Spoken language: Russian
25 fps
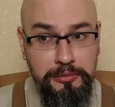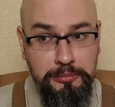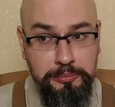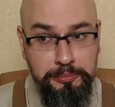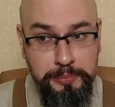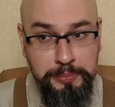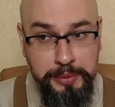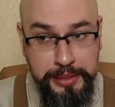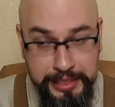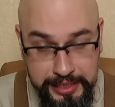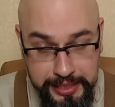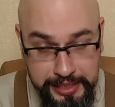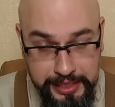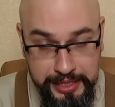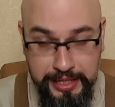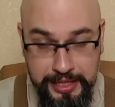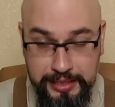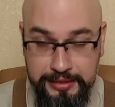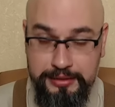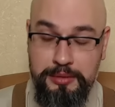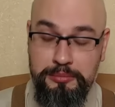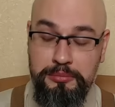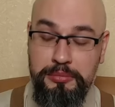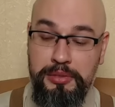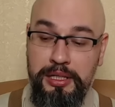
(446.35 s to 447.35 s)
При
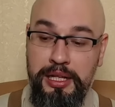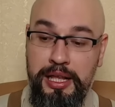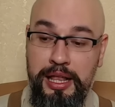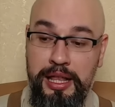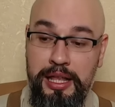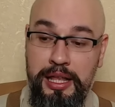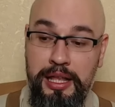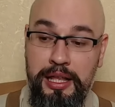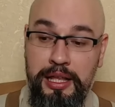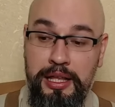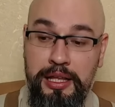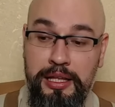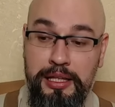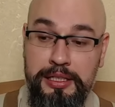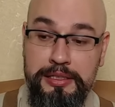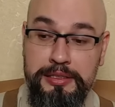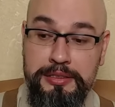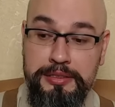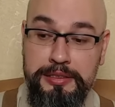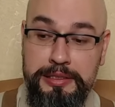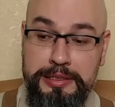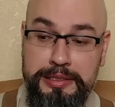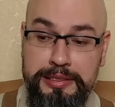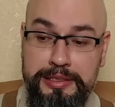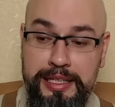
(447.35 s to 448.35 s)
этом
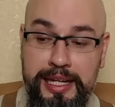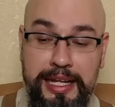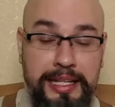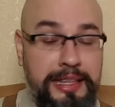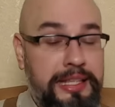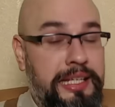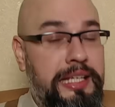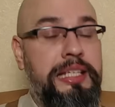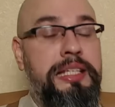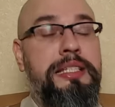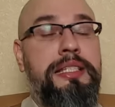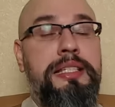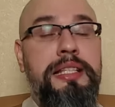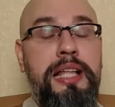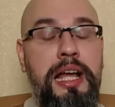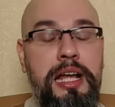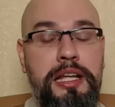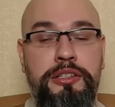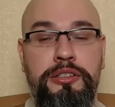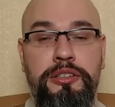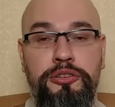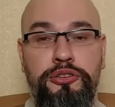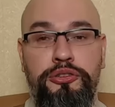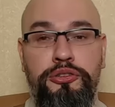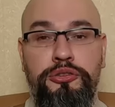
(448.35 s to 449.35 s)
э, это не
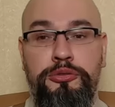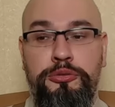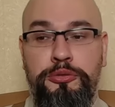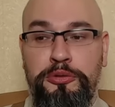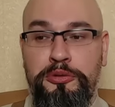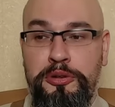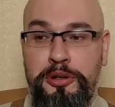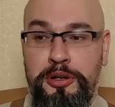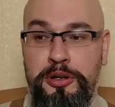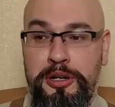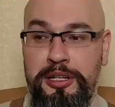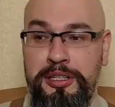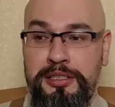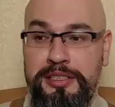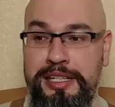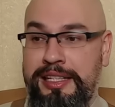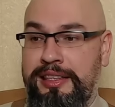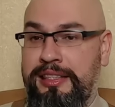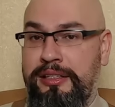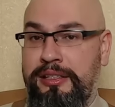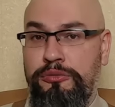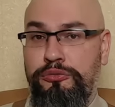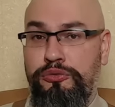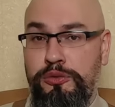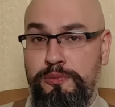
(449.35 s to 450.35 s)
значит, что
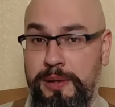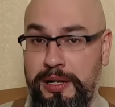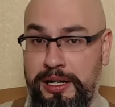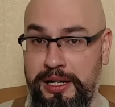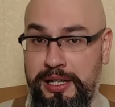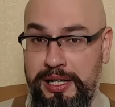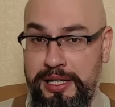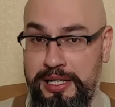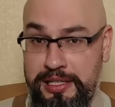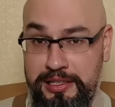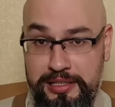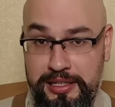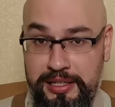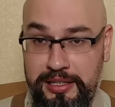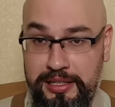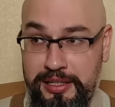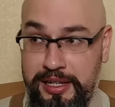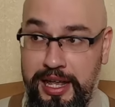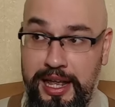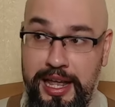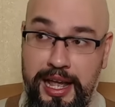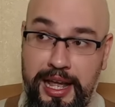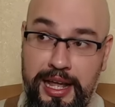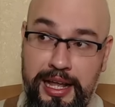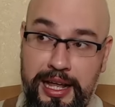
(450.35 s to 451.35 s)
это
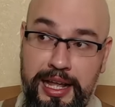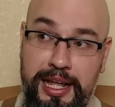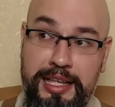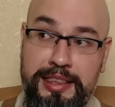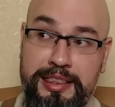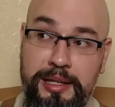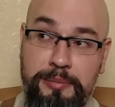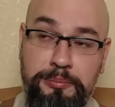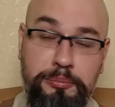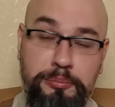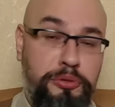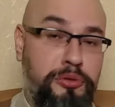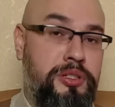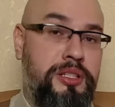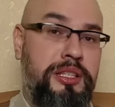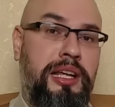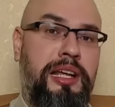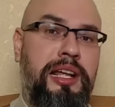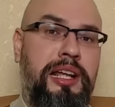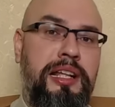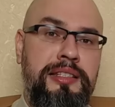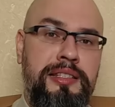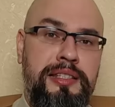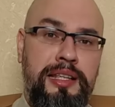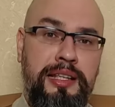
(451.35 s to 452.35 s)
успокоительное. Это просто
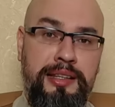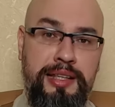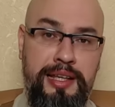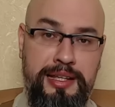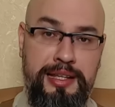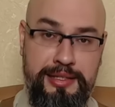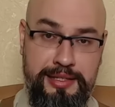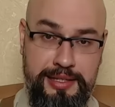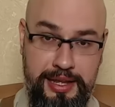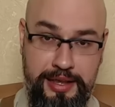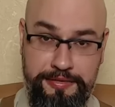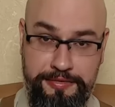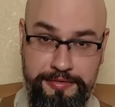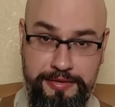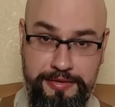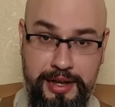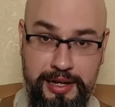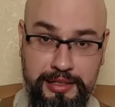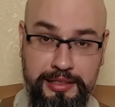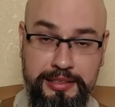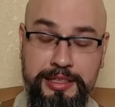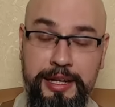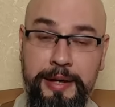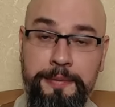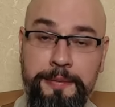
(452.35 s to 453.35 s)
констатация
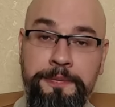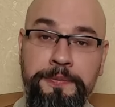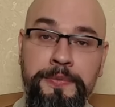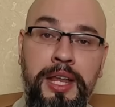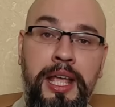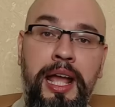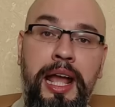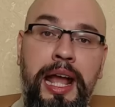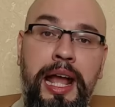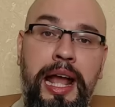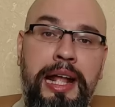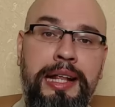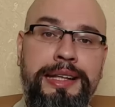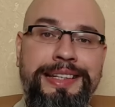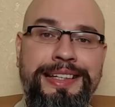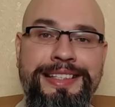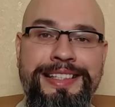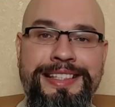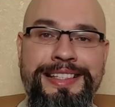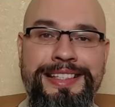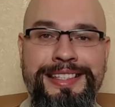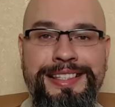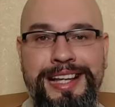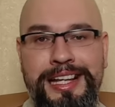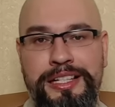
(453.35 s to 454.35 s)
факта. Это
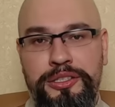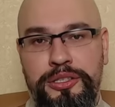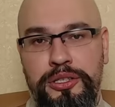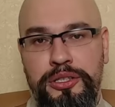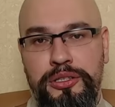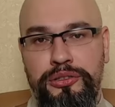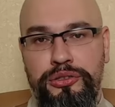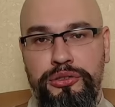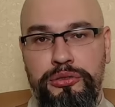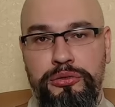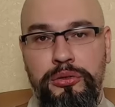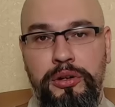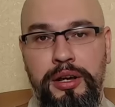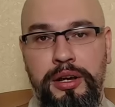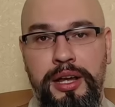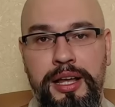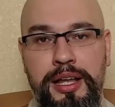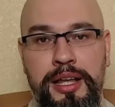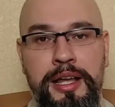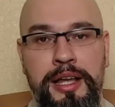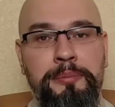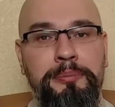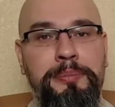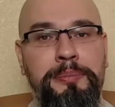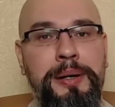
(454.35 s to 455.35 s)
не значит,
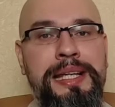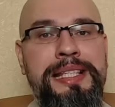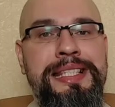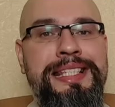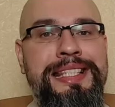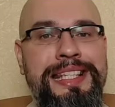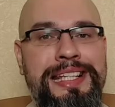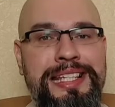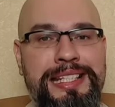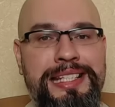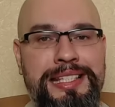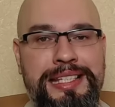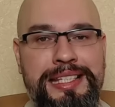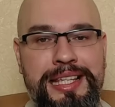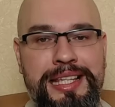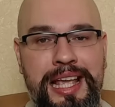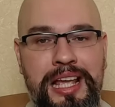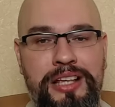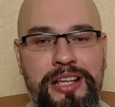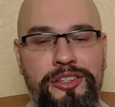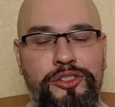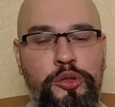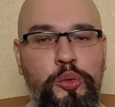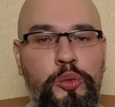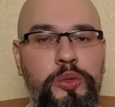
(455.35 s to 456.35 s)
что
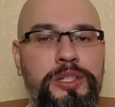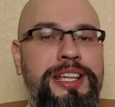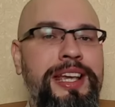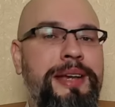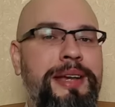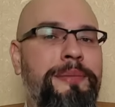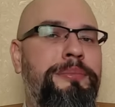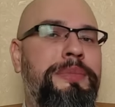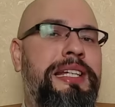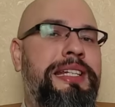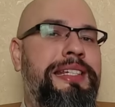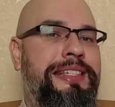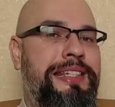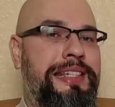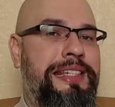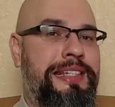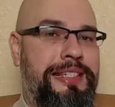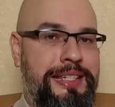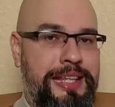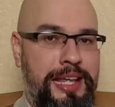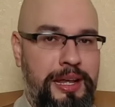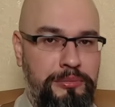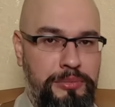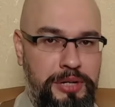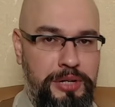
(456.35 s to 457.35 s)
позиция судебной
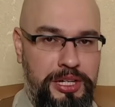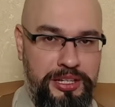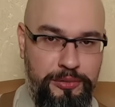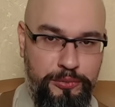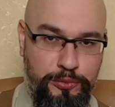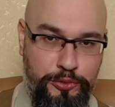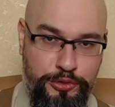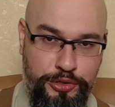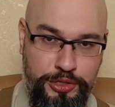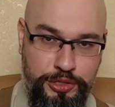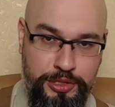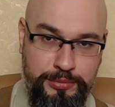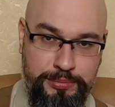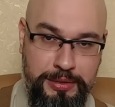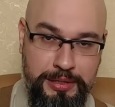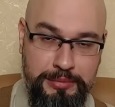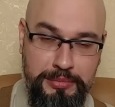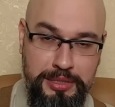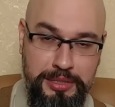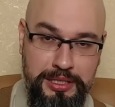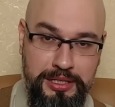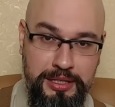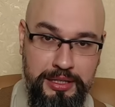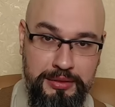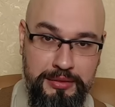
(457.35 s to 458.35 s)
системы не может
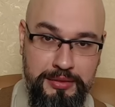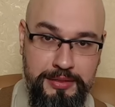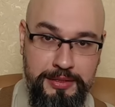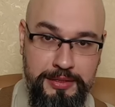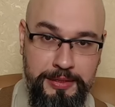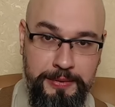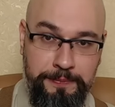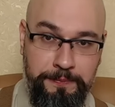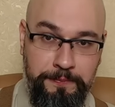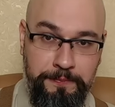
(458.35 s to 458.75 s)
поменяться